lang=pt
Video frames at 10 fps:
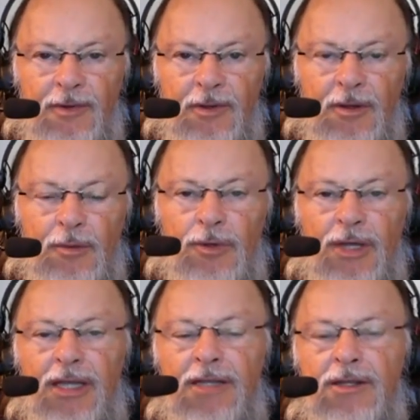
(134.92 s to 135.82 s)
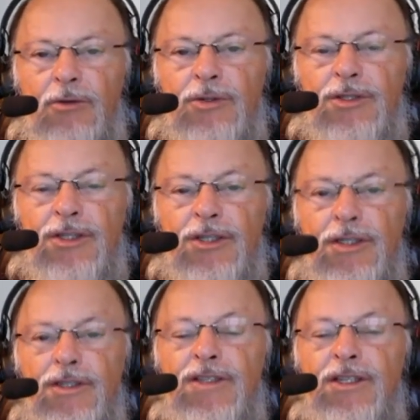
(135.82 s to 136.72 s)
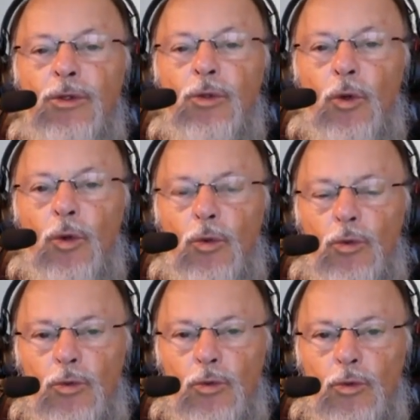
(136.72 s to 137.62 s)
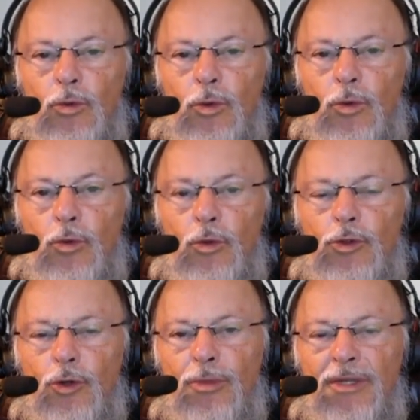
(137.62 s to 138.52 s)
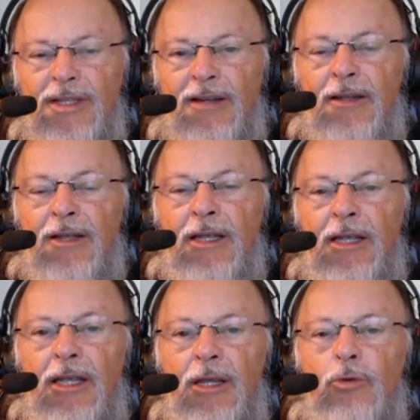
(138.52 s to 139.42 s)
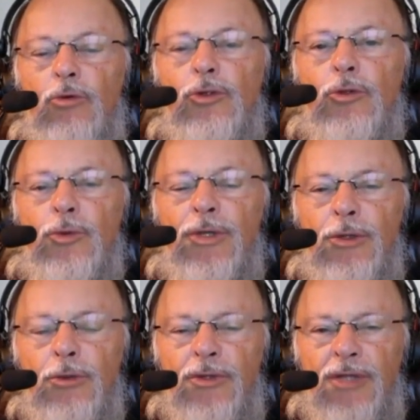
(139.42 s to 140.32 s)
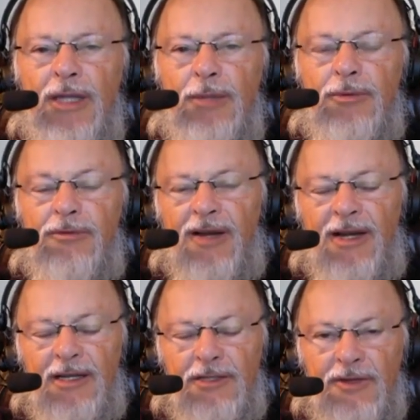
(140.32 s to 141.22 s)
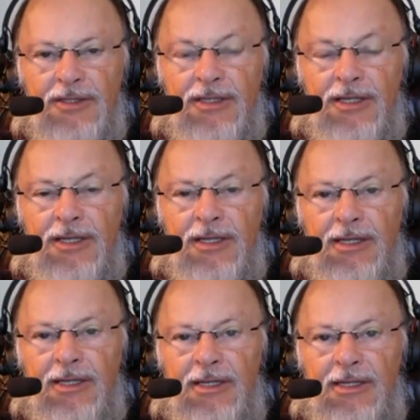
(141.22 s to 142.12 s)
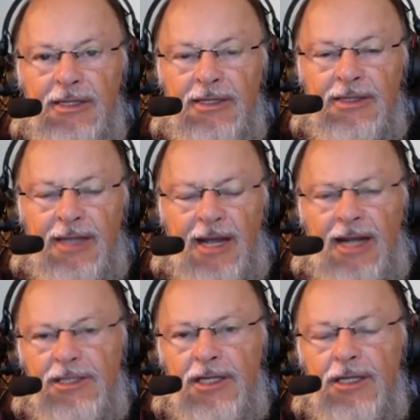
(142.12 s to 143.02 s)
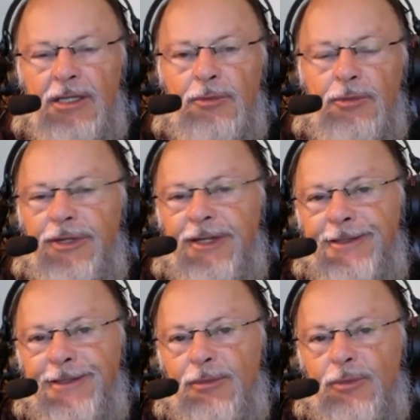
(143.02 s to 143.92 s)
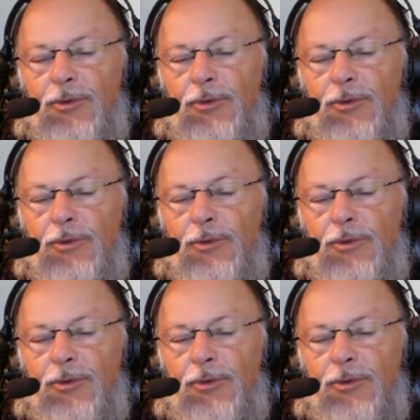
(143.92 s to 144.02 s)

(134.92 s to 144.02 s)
Por que, que Deus incitou os homens a reconstruir o templo várias vezes? Você acha que, por exemplo,